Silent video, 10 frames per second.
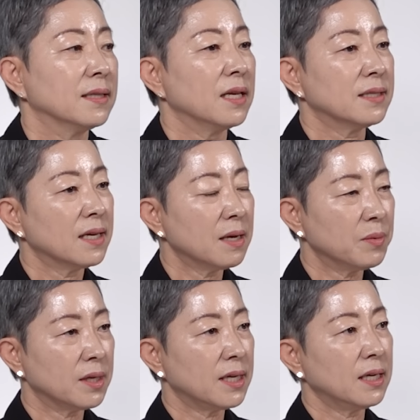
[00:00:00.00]
근데
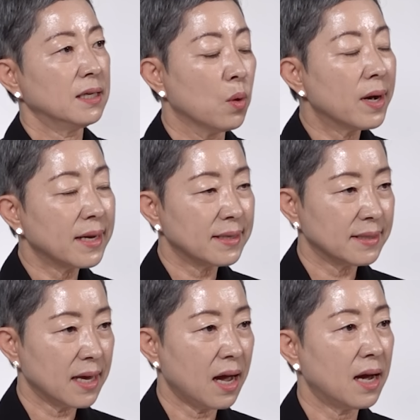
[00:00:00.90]
사람들이
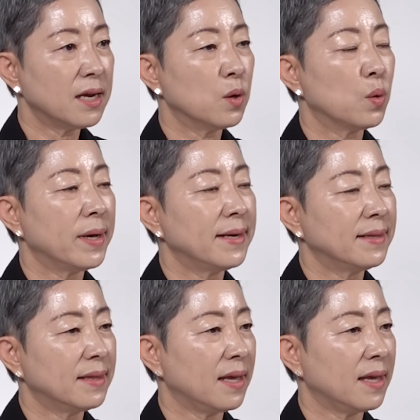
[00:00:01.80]
뭔가를 하려고 할